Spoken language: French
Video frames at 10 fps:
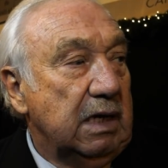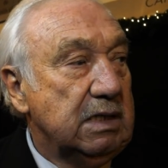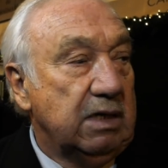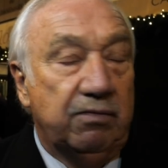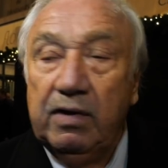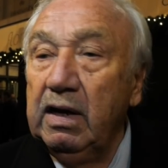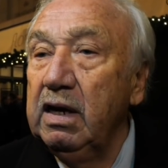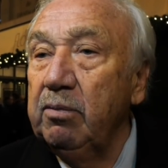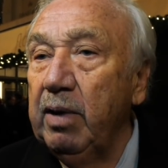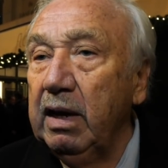Elle s'est fait
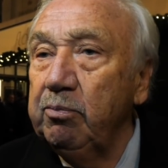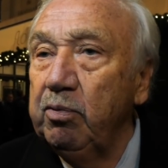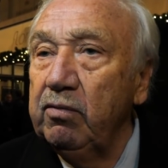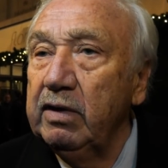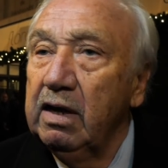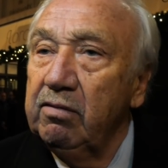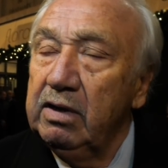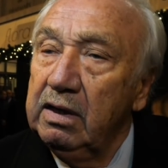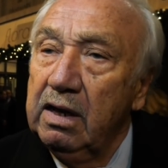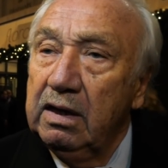élire par les pauvres, elle
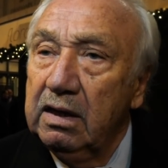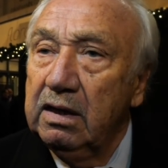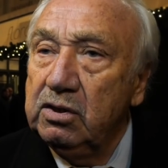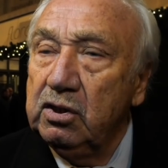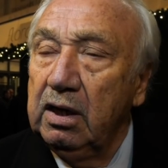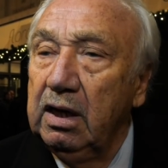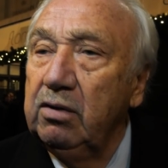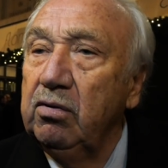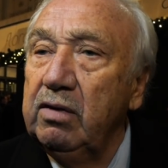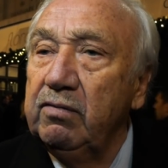travaillé avec les riches. Elle a
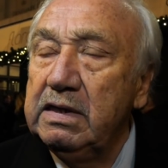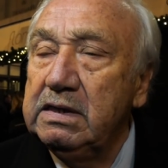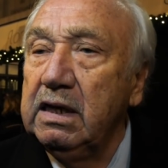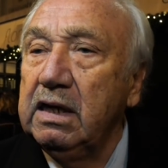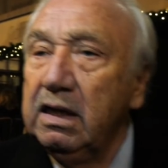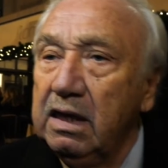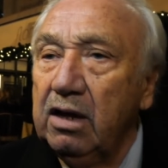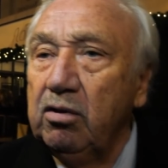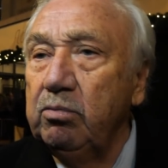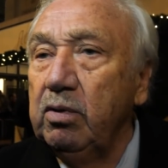donné 25
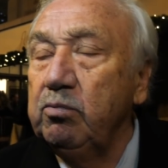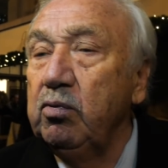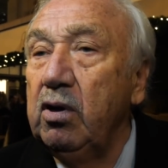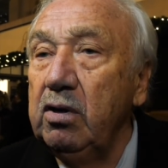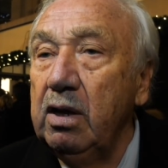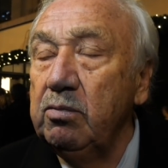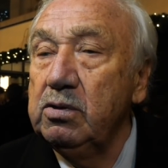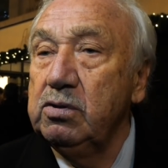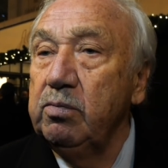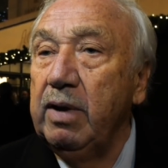hectares dans le bois de Boulogne à M.
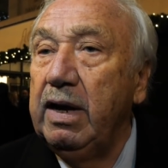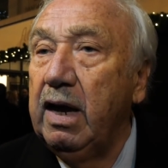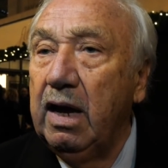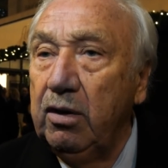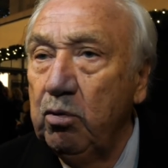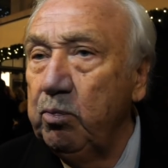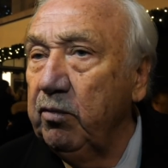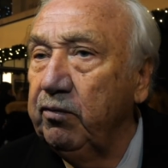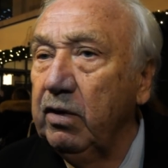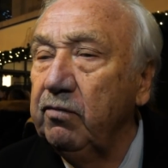Bernard Arnault
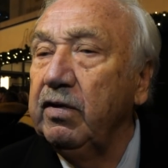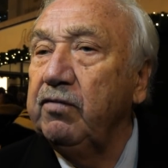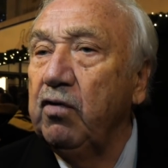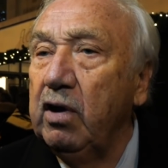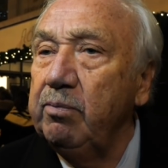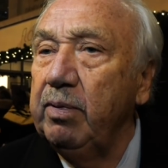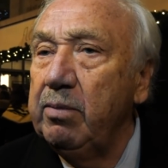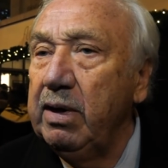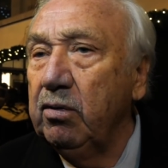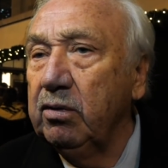pour faire une fête foraine
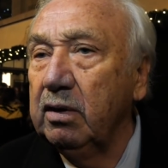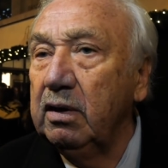permanente.